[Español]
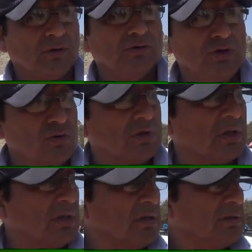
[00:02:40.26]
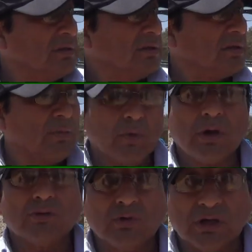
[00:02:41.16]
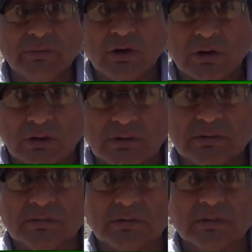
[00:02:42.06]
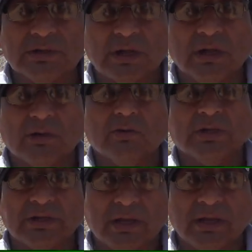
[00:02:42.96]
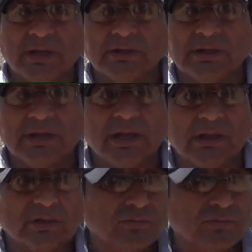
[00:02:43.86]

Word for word: los niños que, pueden estudiar mejor ¿no? con, esta, con esta energía que